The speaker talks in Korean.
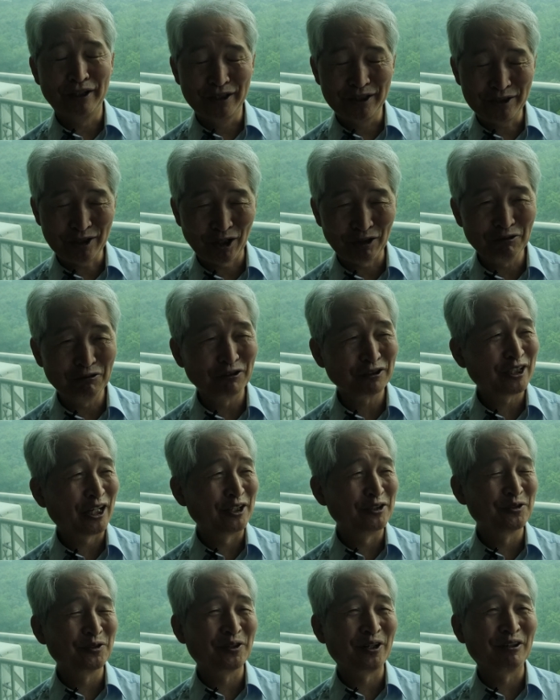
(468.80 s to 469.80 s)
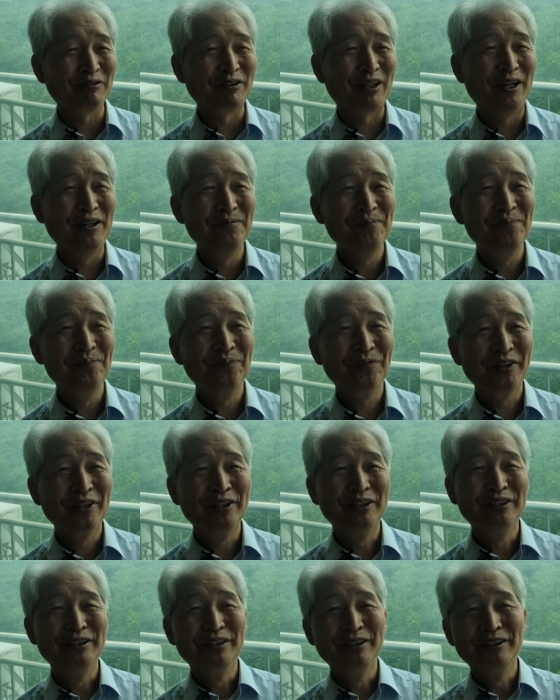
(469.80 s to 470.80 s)
이 천국 찬송가구나.
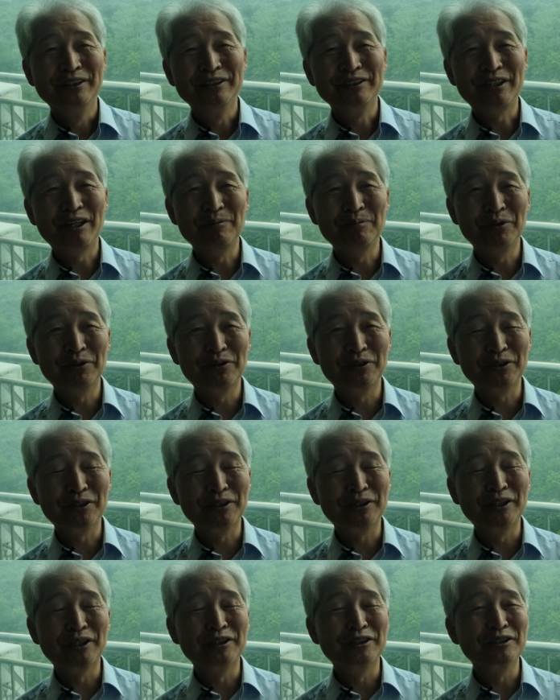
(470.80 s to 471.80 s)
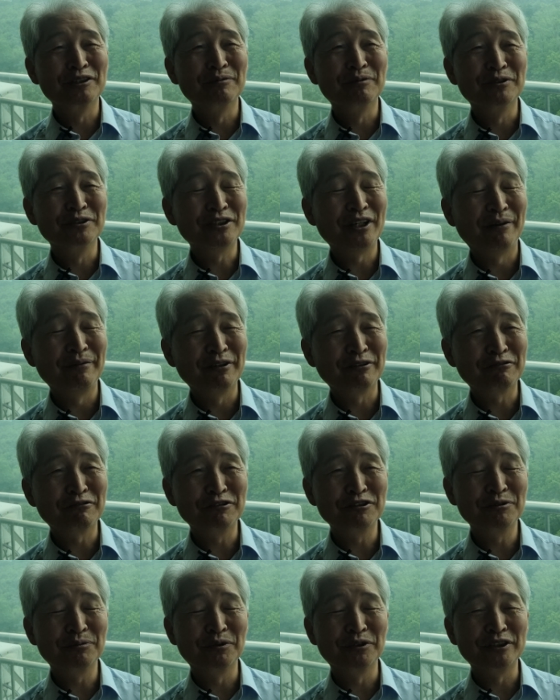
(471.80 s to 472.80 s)
대표적인 게 이제 뭐
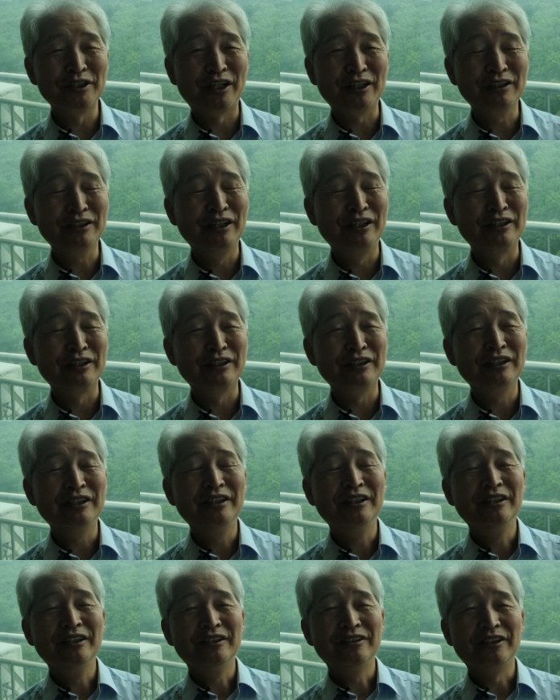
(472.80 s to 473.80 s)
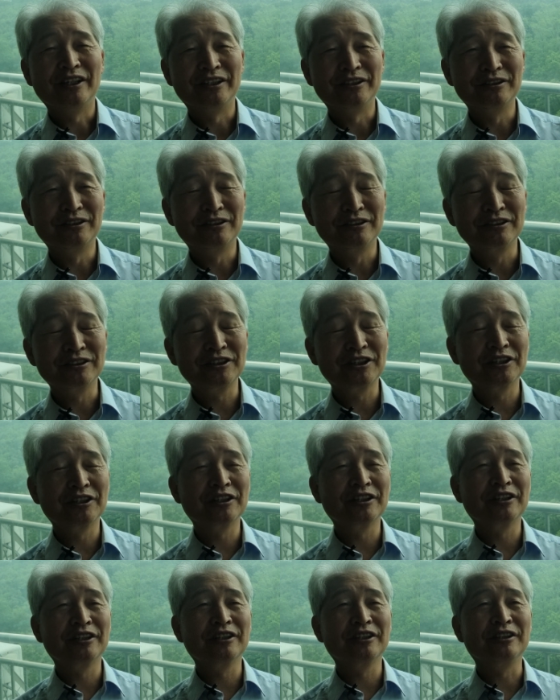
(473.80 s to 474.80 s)
495장. 영혼이 어,
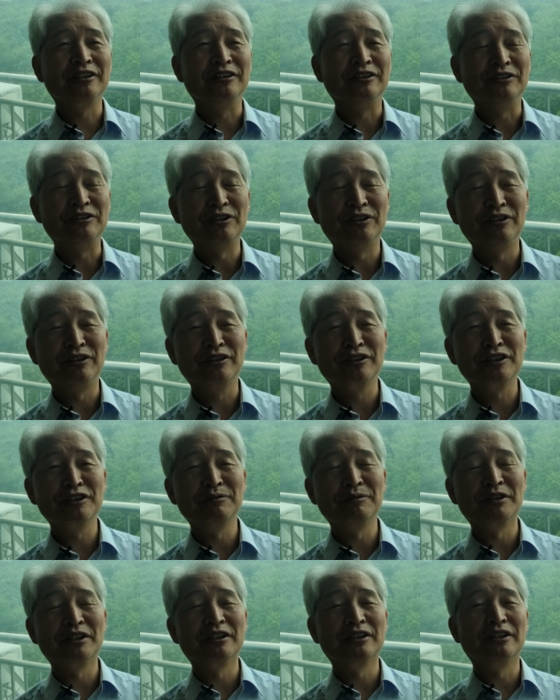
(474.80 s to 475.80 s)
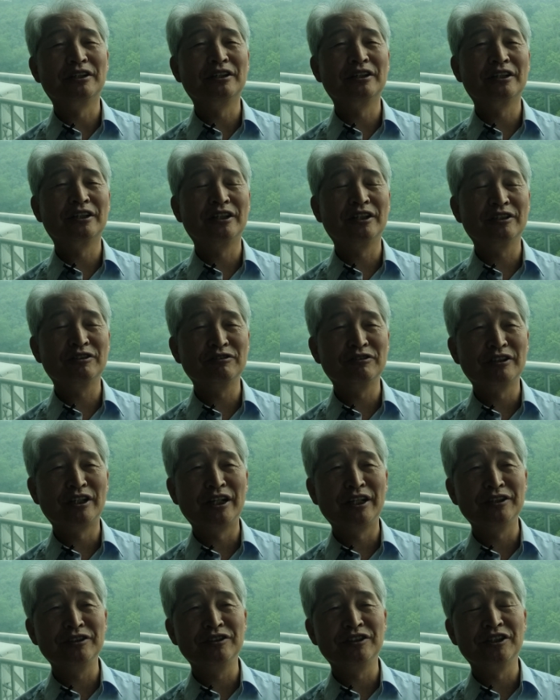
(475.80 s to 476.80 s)
은총 입어
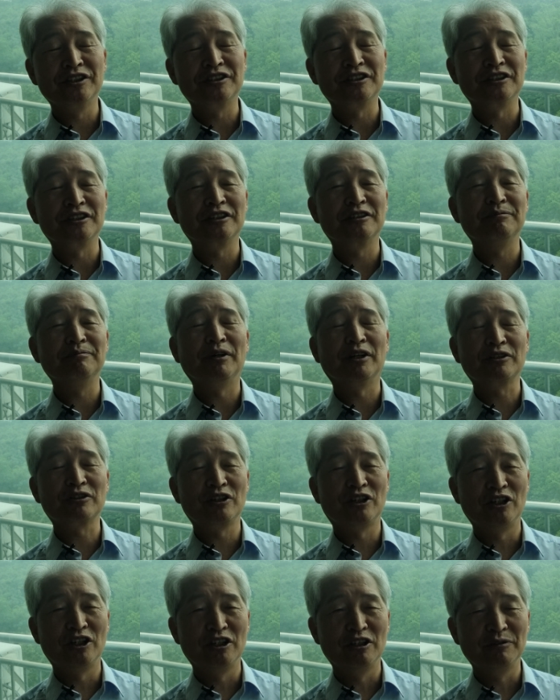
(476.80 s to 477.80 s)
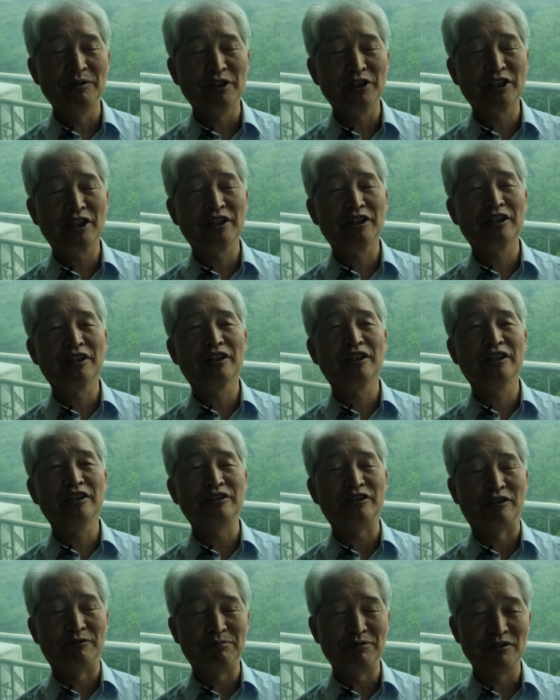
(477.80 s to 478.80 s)
중한 죄짐 벗거보니
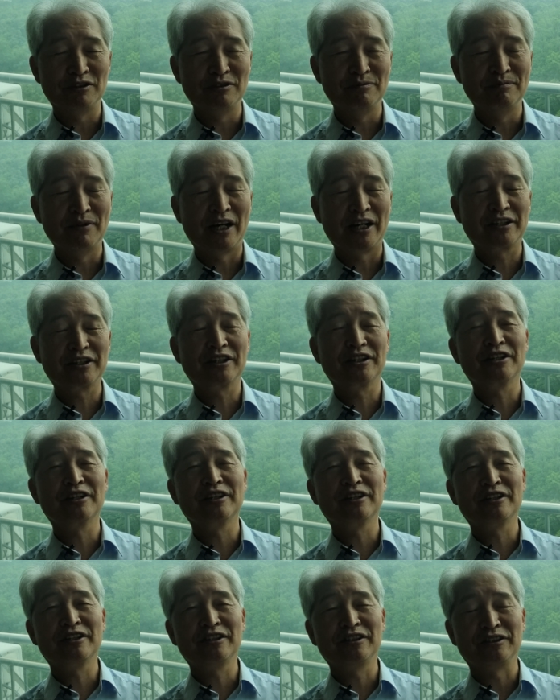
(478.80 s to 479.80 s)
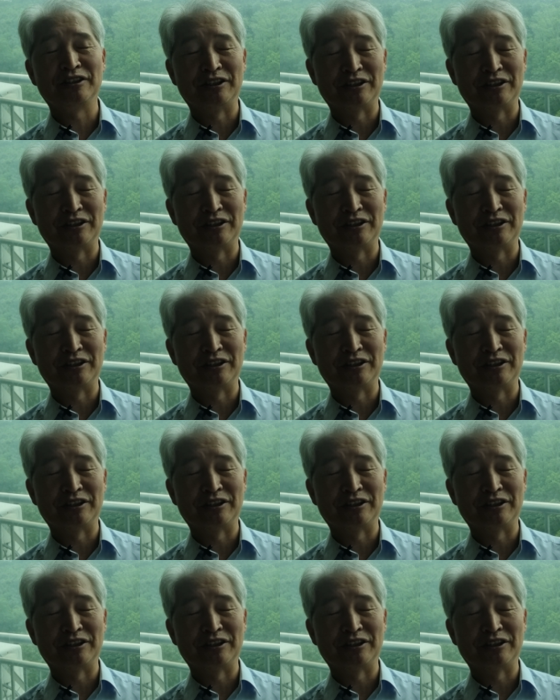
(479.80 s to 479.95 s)
슬픔 많은